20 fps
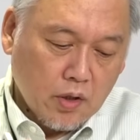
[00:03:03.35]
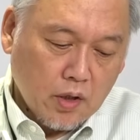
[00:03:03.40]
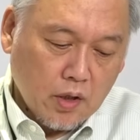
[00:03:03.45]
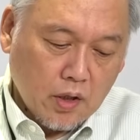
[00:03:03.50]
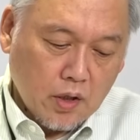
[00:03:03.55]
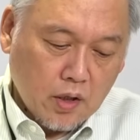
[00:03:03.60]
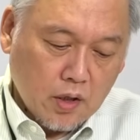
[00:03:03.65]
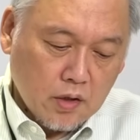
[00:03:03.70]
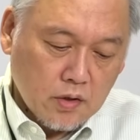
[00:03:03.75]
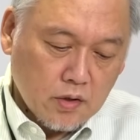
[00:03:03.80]

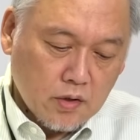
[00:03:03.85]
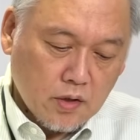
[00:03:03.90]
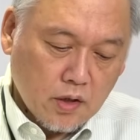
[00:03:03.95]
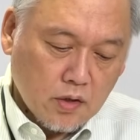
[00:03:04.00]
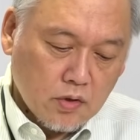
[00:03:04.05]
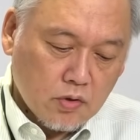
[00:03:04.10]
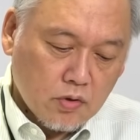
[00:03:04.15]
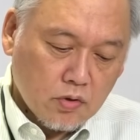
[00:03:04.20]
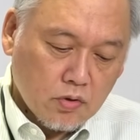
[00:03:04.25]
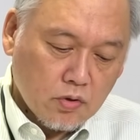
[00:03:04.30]

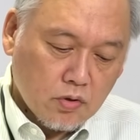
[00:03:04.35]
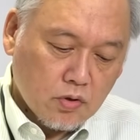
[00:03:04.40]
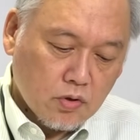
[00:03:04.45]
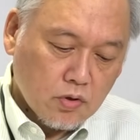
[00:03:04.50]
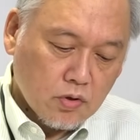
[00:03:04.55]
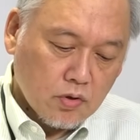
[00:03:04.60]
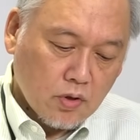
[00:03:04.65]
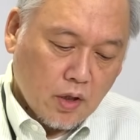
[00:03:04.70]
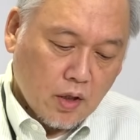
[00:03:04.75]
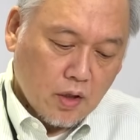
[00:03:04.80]

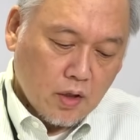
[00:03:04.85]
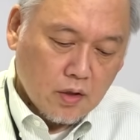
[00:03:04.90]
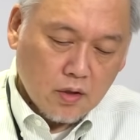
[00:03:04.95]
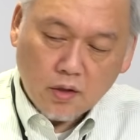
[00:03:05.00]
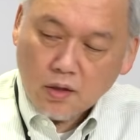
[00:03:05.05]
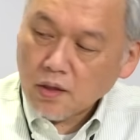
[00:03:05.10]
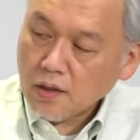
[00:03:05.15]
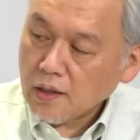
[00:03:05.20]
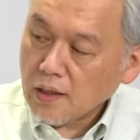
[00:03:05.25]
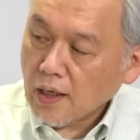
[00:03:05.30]
2019
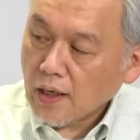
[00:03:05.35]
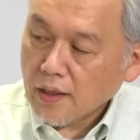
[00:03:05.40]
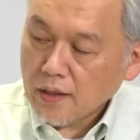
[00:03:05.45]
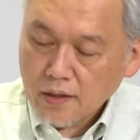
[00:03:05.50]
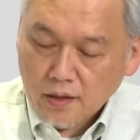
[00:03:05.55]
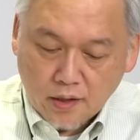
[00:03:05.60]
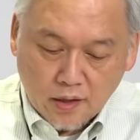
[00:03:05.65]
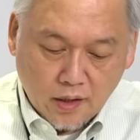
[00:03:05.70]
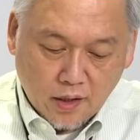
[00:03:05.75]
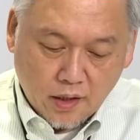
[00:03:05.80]
年以
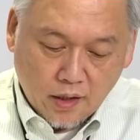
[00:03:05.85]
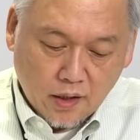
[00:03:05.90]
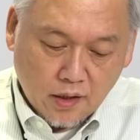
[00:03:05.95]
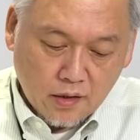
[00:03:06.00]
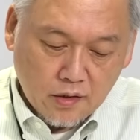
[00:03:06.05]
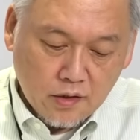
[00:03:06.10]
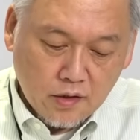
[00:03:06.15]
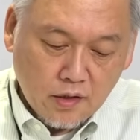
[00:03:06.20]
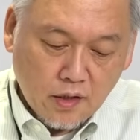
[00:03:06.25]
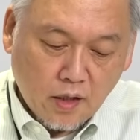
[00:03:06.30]
来、
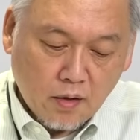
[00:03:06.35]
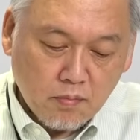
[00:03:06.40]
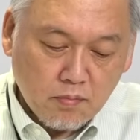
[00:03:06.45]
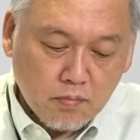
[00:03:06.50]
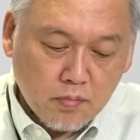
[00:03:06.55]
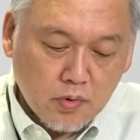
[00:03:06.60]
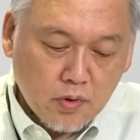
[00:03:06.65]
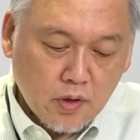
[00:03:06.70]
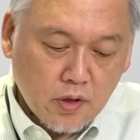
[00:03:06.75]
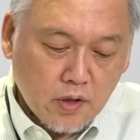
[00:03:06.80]
2
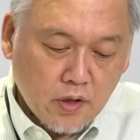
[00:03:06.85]
年ぶり